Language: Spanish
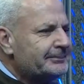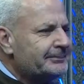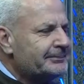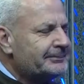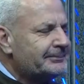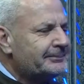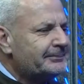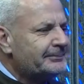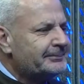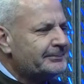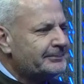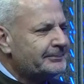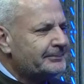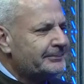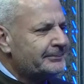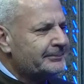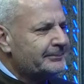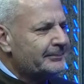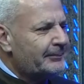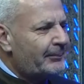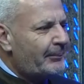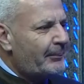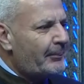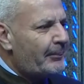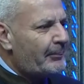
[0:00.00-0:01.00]
sigo,
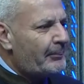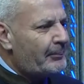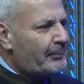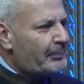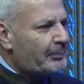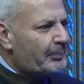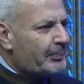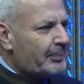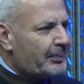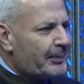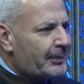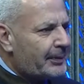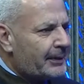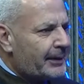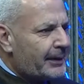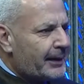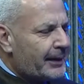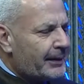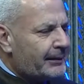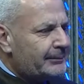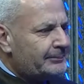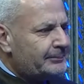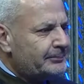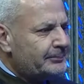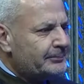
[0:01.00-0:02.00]
tengo una combinación rara de
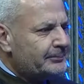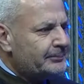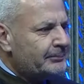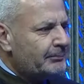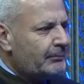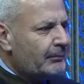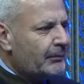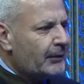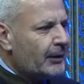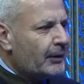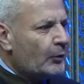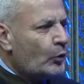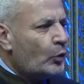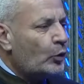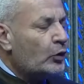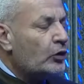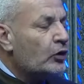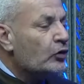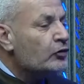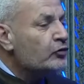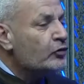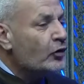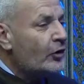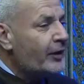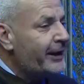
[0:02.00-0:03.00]
gente...
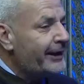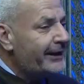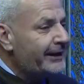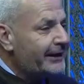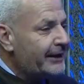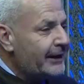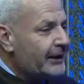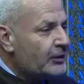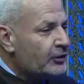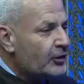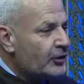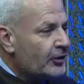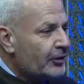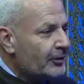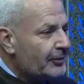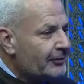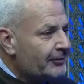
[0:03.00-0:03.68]
¿Curioso eh, e inquieto?